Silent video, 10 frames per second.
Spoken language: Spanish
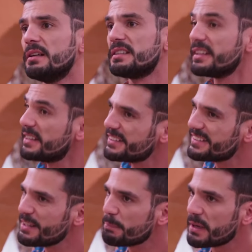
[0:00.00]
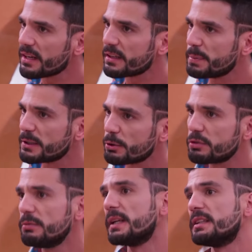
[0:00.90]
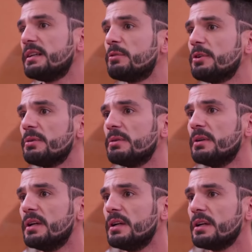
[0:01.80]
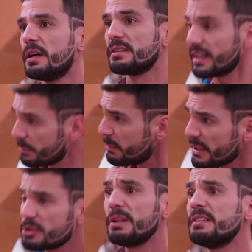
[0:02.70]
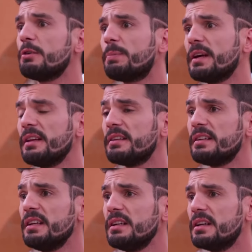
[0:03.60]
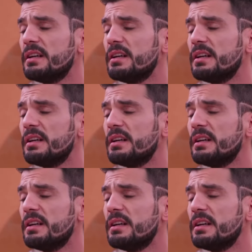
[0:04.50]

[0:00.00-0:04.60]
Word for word: Chente siempre respetó su matrimonio. Hasta la misma Chole se lo puede decir.